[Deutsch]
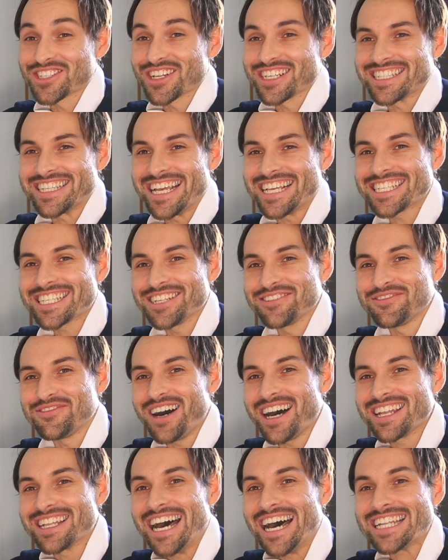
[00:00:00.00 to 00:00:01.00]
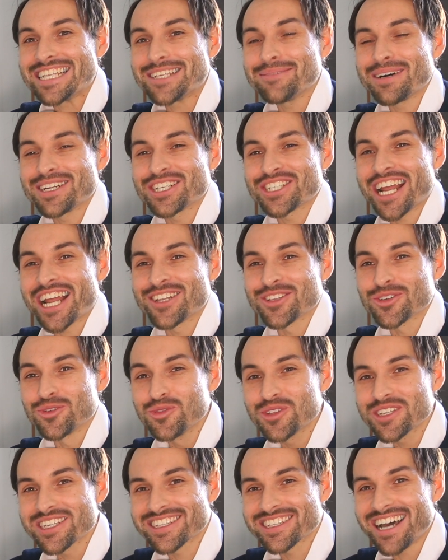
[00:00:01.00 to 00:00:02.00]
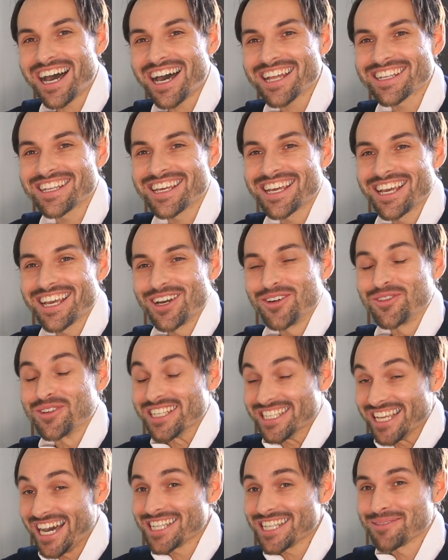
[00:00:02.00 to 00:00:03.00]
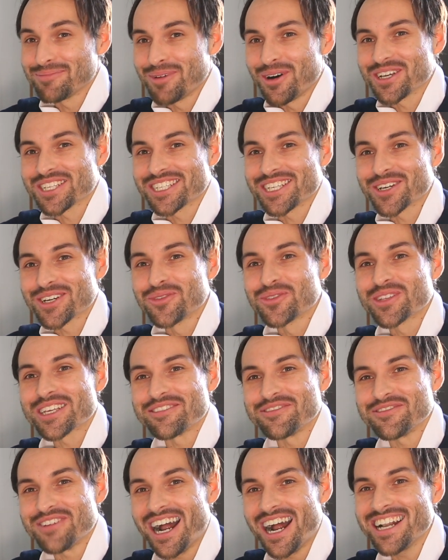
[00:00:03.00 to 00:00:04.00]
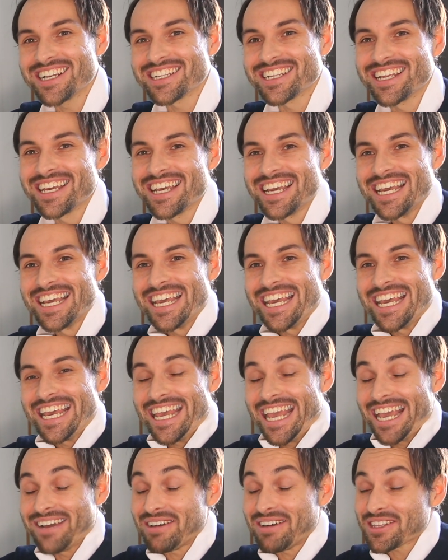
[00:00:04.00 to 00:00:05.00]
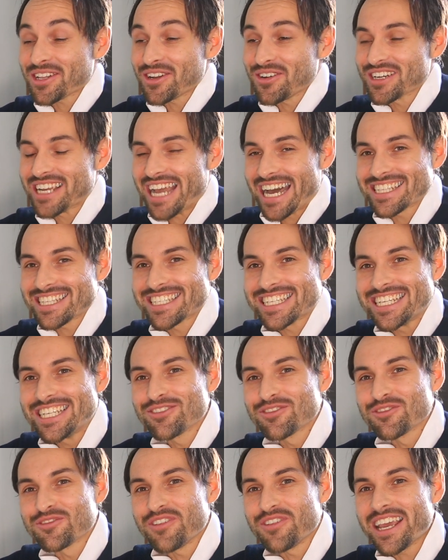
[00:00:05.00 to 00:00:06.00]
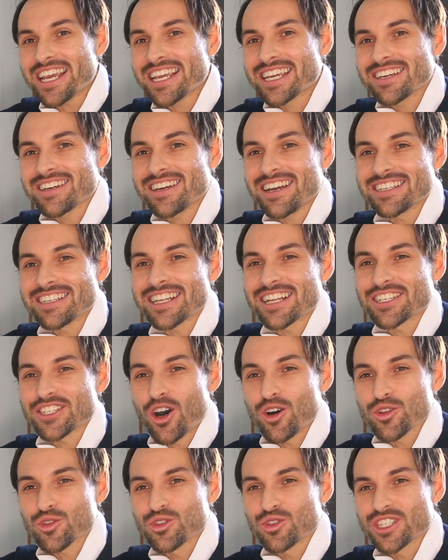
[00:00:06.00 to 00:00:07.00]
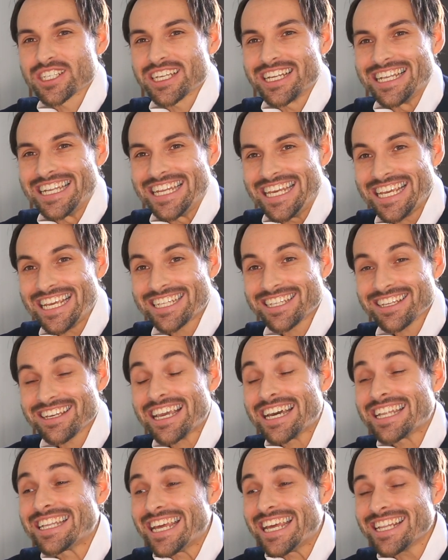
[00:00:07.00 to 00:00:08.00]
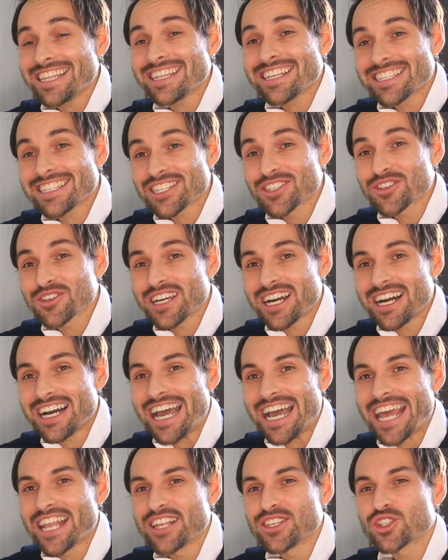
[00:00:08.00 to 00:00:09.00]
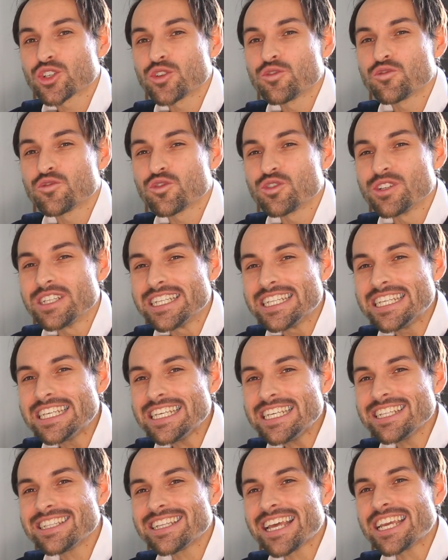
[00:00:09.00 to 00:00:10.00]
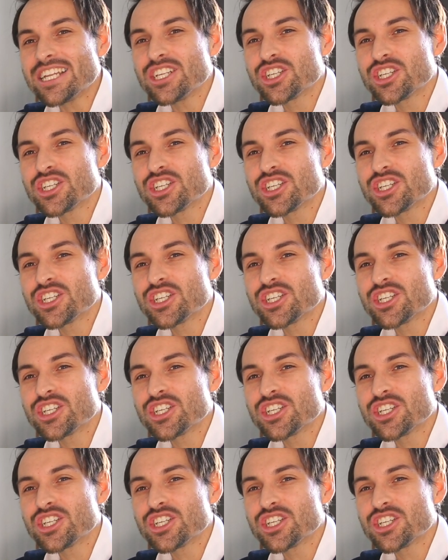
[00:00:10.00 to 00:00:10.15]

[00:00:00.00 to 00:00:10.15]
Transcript: also das Tesla-Fahren hat ihm anscheinend gut getan und es hat ihm auch sehr gut gefallen. Er war dann auch ganz hin und weg, äh, als er das Auto zerlegte. Er nennt es ja sogar eine Symphonie der